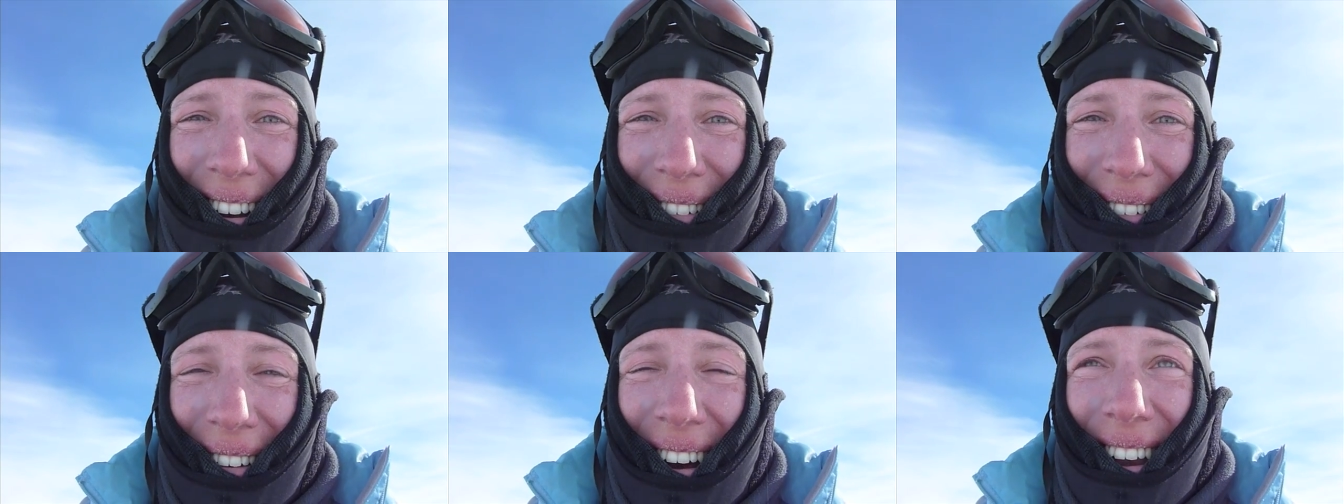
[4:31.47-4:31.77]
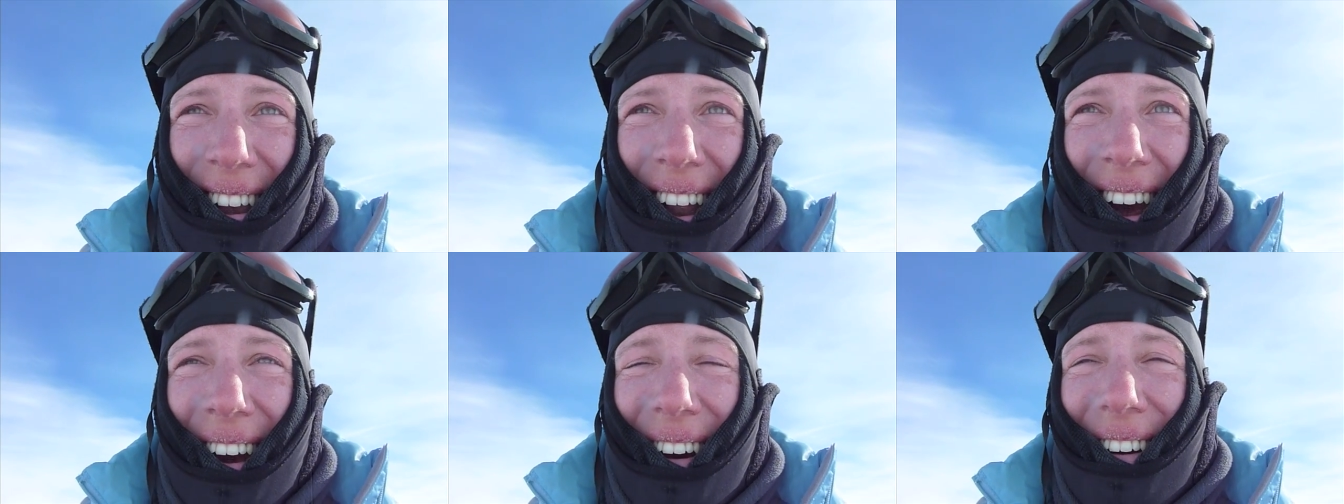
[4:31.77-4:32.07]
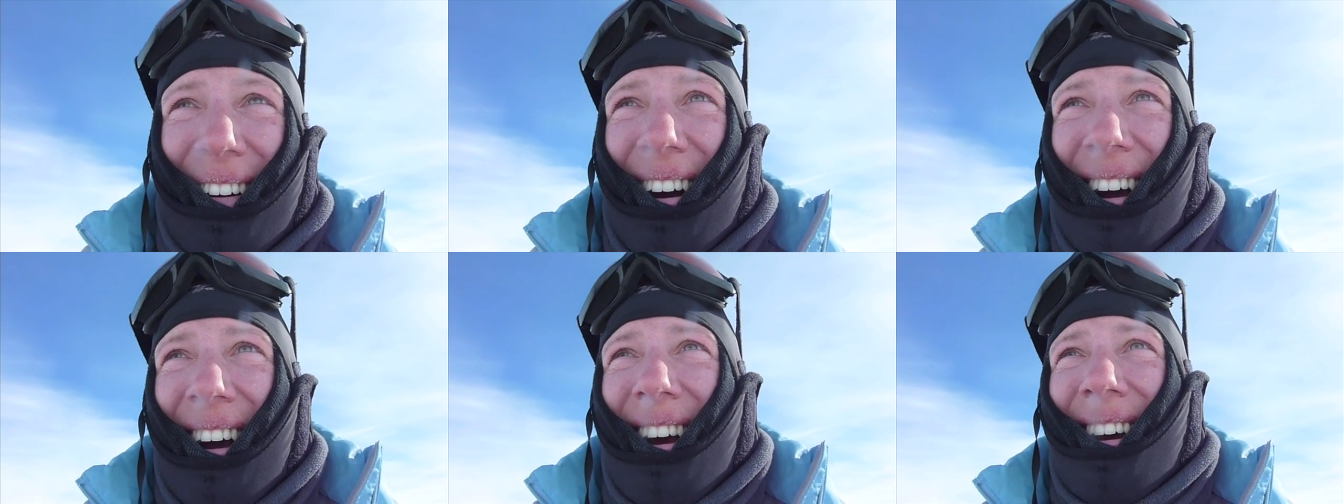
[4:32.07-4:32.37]
Я же через
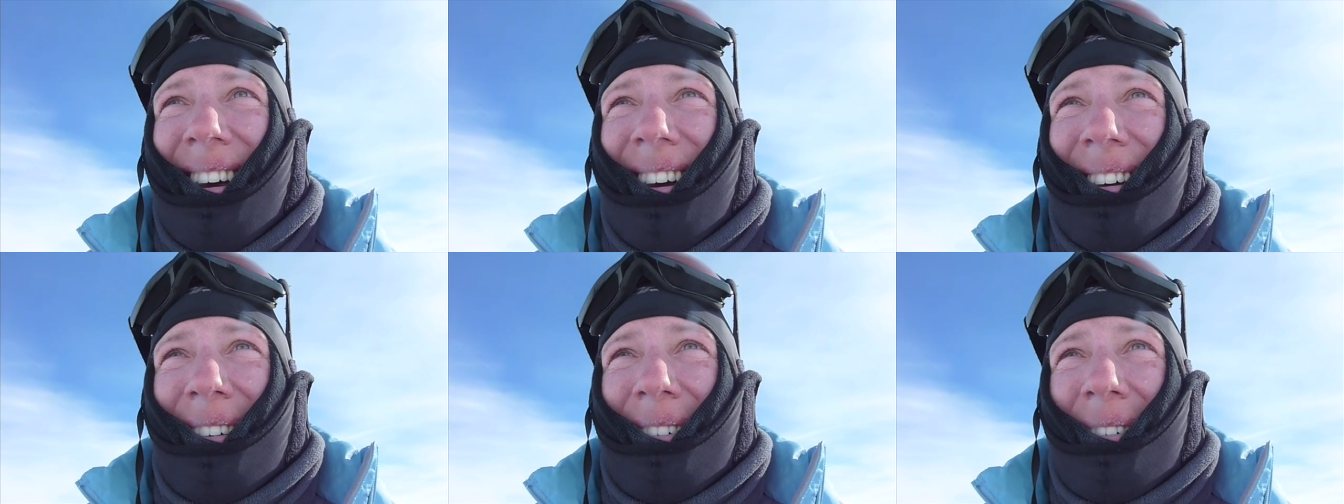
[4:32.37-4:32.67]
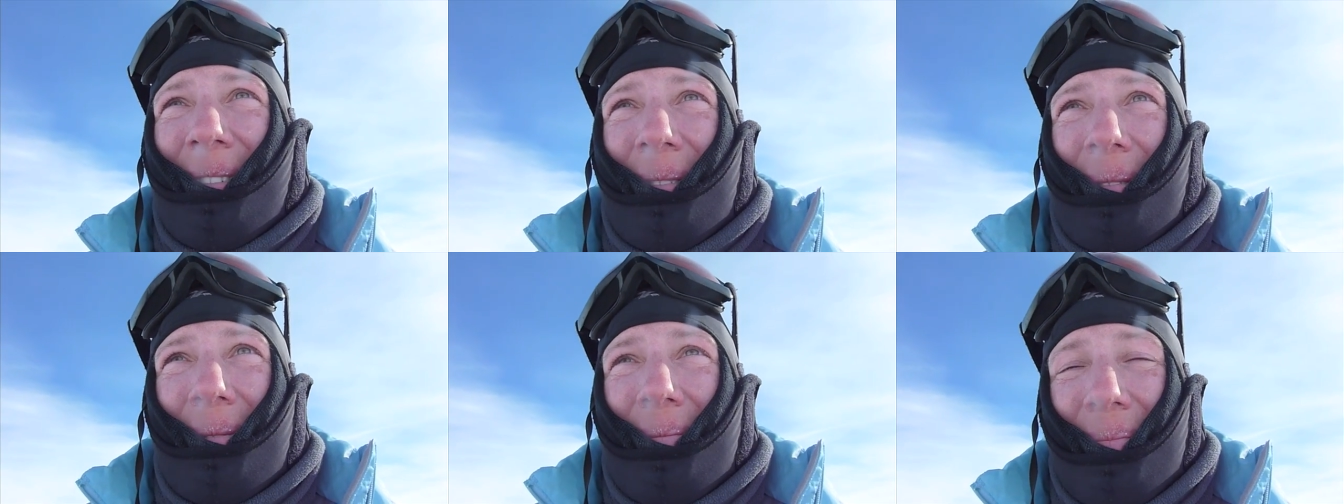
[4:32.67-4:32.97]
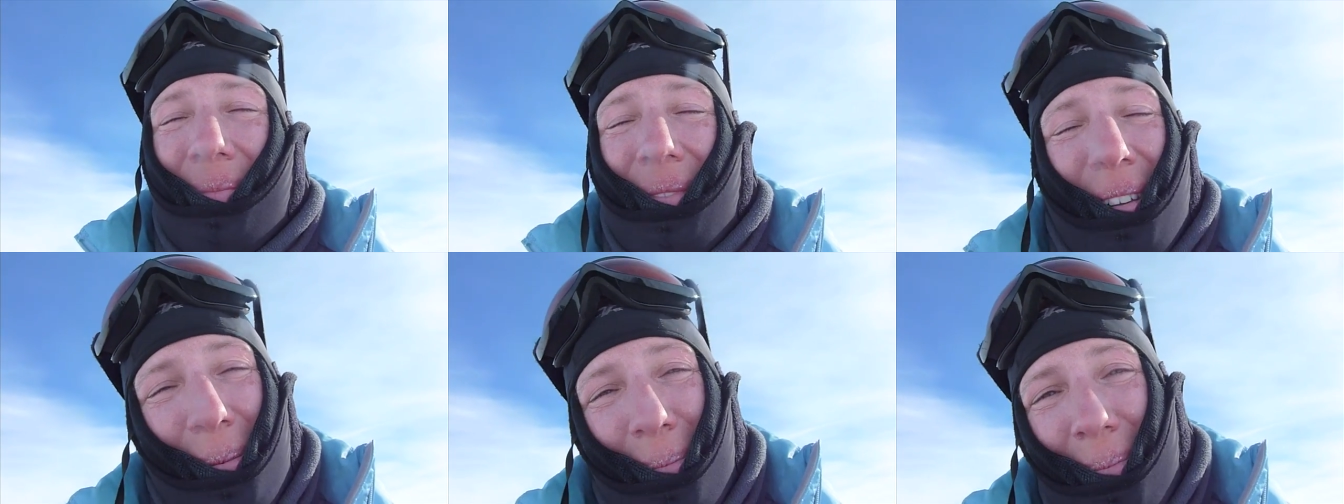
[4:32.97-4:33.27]
Южный полюс
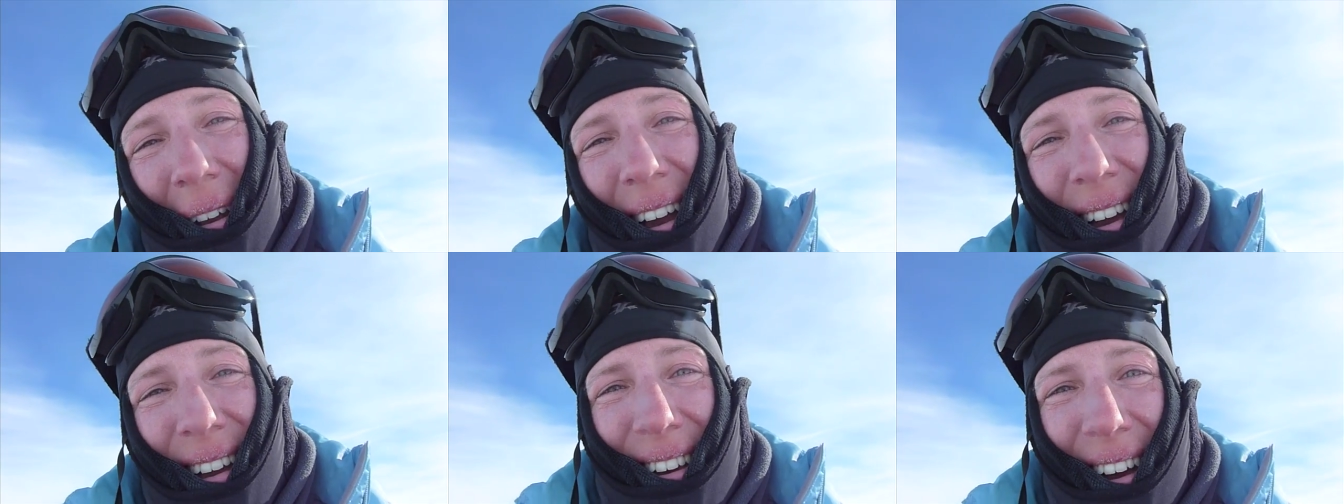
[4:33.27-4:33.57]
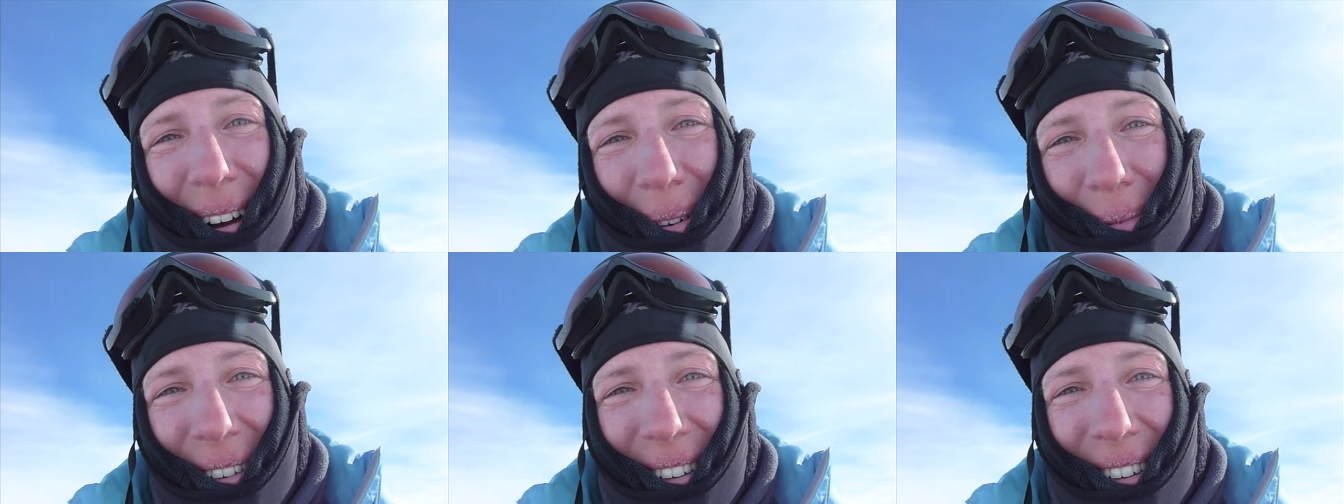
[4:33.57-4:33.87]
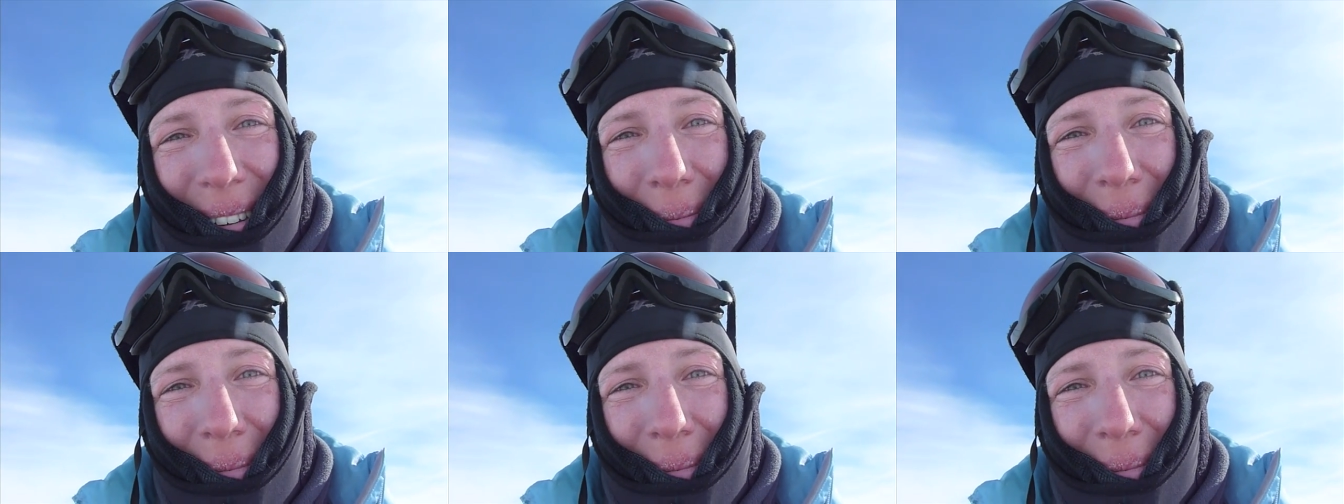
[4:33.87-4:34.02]
на лыжах прошла.